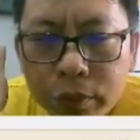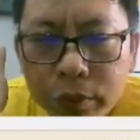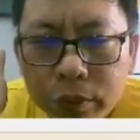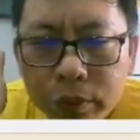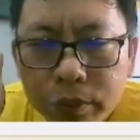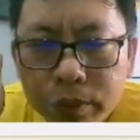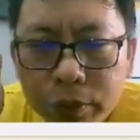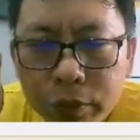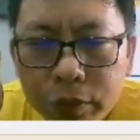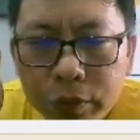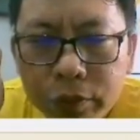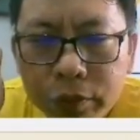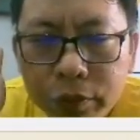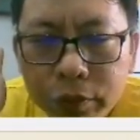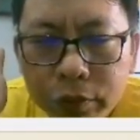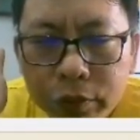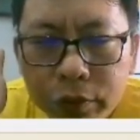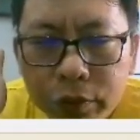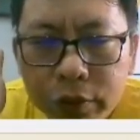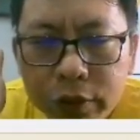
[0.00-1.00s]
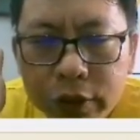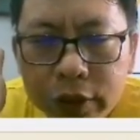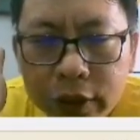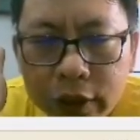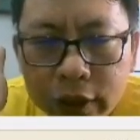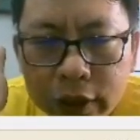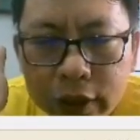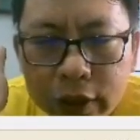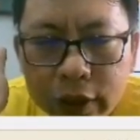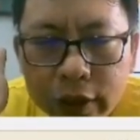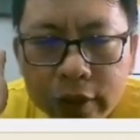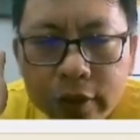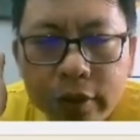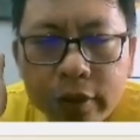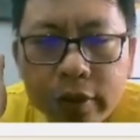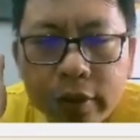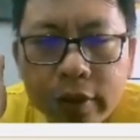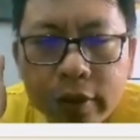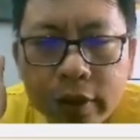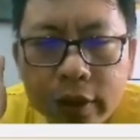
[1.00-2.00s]
不赋与其麟
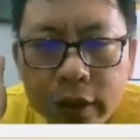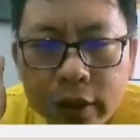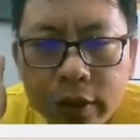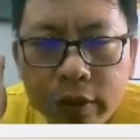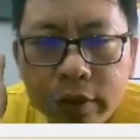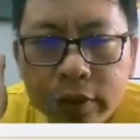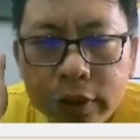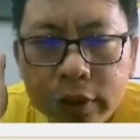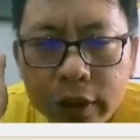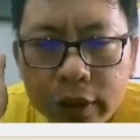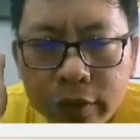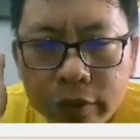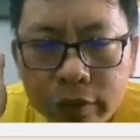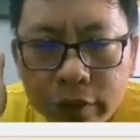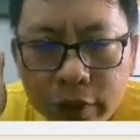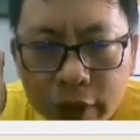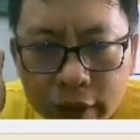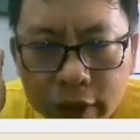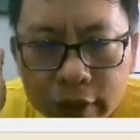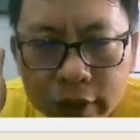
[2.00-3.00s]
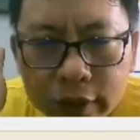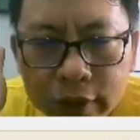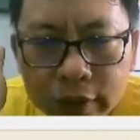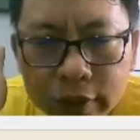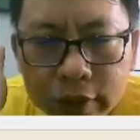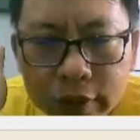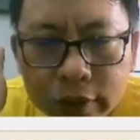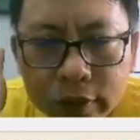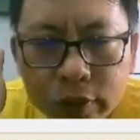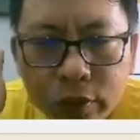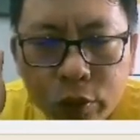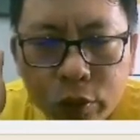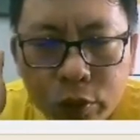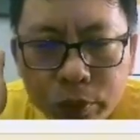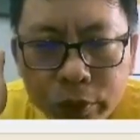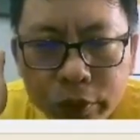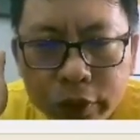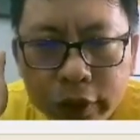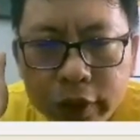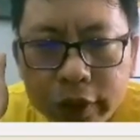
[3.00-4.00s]
利用侵伐，无
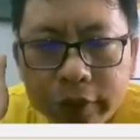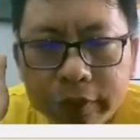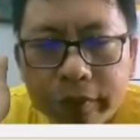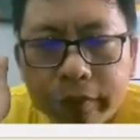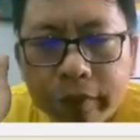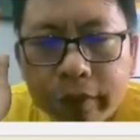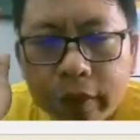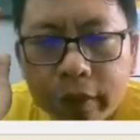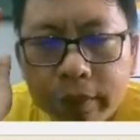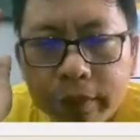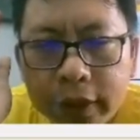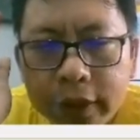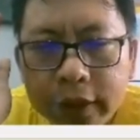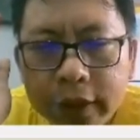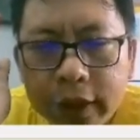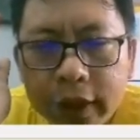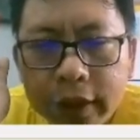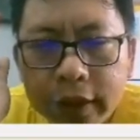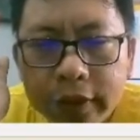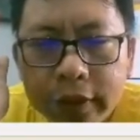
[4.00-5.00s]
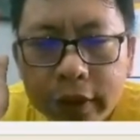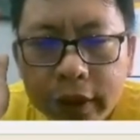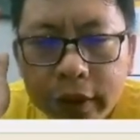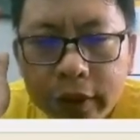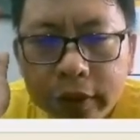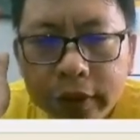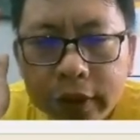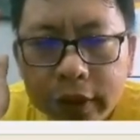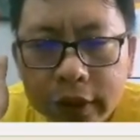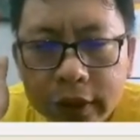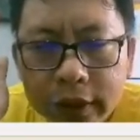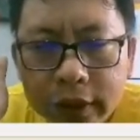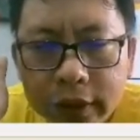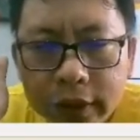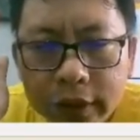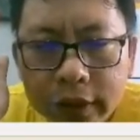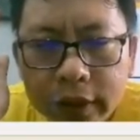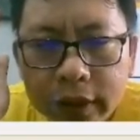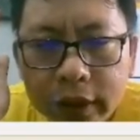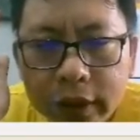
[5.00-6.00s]
不利。明谦利用行
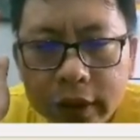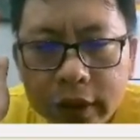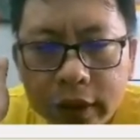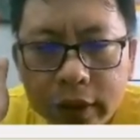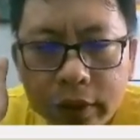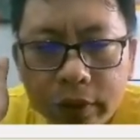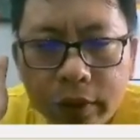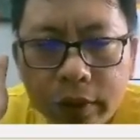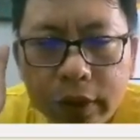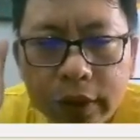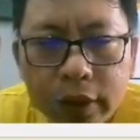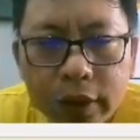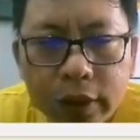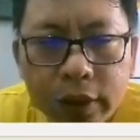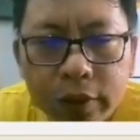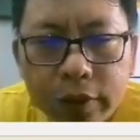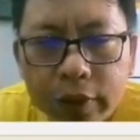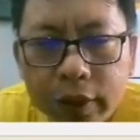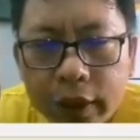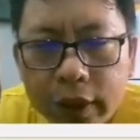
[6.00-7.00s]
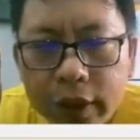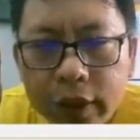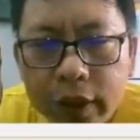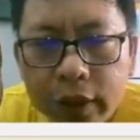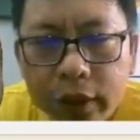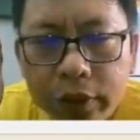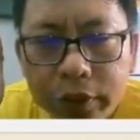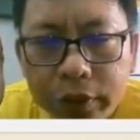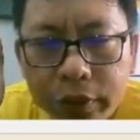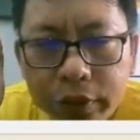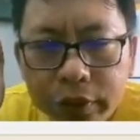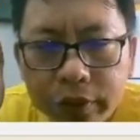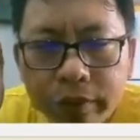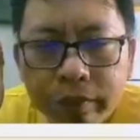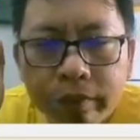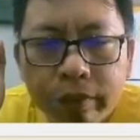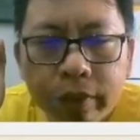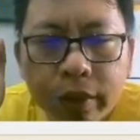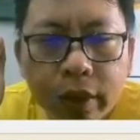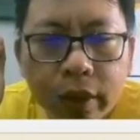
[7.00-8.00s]
尸正义国。十六雷地狱，
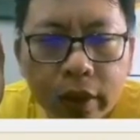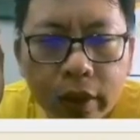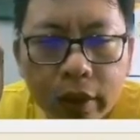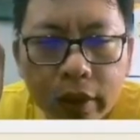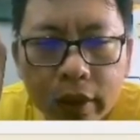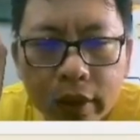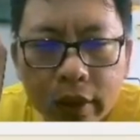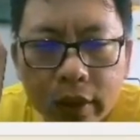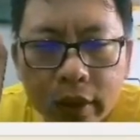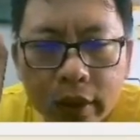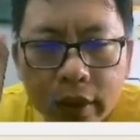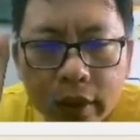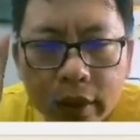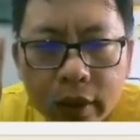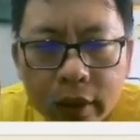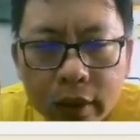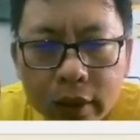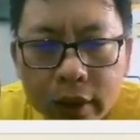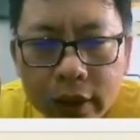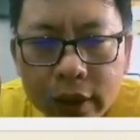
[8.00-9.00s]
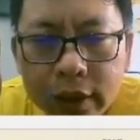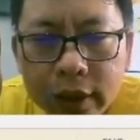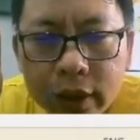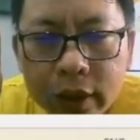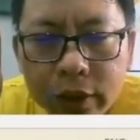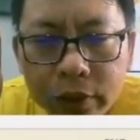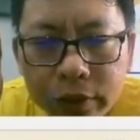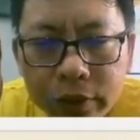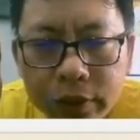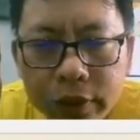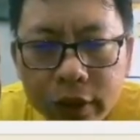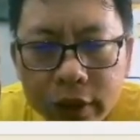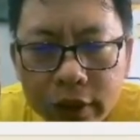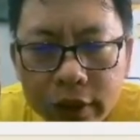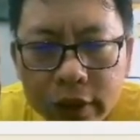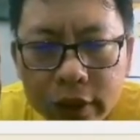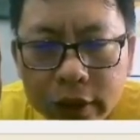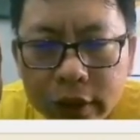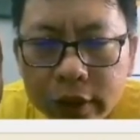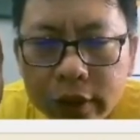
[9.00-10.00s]
利见侯
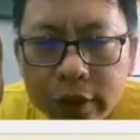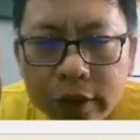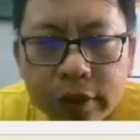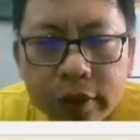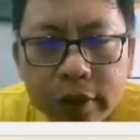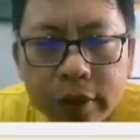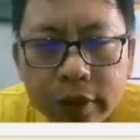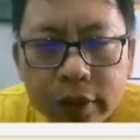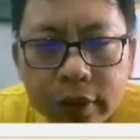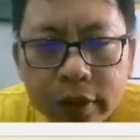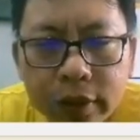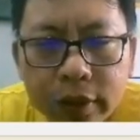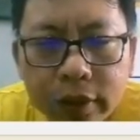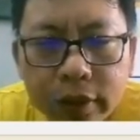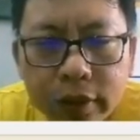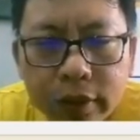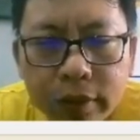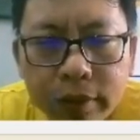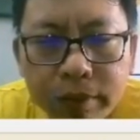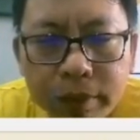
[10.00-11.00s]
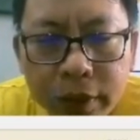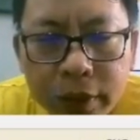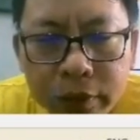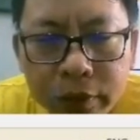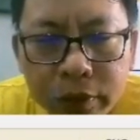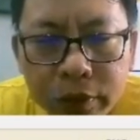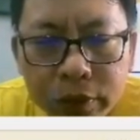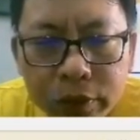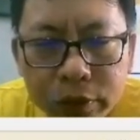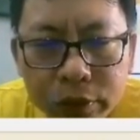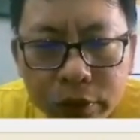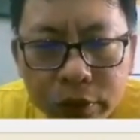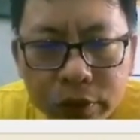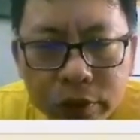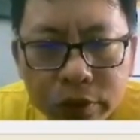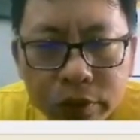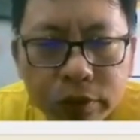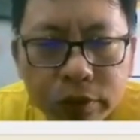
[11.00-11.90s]
行师。名誉兄